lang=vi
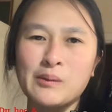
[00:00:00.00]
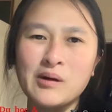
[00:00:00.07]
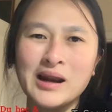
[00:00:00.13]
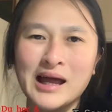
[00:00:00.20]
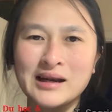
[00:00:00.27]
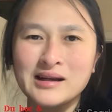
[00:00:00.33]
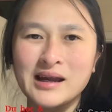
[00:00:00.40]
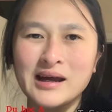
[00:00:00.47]
nó
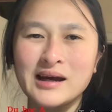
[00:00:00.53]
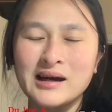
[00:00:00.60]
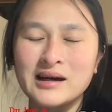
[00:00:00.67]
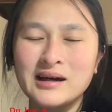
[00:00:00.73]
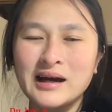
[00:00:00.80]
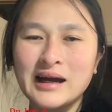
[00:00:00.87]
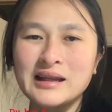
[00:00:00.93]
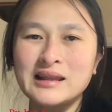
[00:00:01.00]
lãnh nè
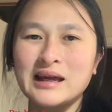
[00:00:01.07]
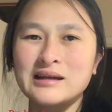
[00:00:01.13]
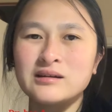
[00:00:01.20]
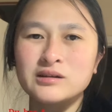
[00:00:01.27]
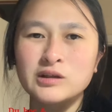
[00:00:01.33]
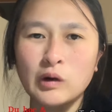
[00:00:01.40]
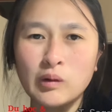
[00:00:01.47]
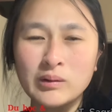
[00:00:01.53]
hay là
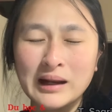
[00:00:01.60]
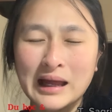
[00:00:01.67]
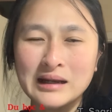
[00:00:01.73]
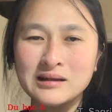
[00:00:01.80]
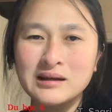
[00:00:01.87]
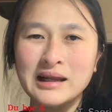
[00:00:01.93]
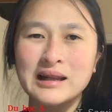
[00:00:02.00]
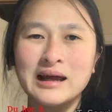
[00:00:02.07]
được chủ
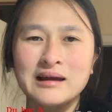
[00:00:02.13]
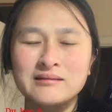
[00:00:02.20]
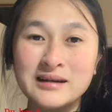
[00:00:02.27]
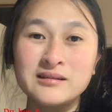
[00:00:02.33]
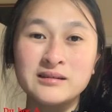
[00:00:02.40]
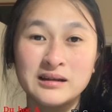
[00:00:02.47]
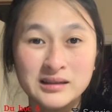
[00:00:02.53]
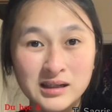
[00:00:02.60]
lãnh hay là
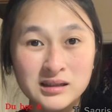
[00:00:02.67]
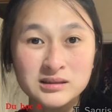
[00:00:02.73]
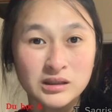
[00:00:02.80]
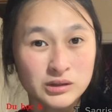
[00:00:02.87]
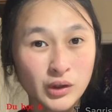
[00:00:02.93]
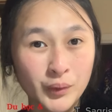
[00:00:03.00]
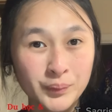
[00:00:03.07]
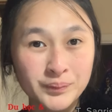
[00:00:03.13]
được định cư tự
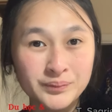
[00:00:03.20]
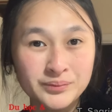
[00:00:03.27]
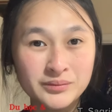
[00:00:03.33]
túc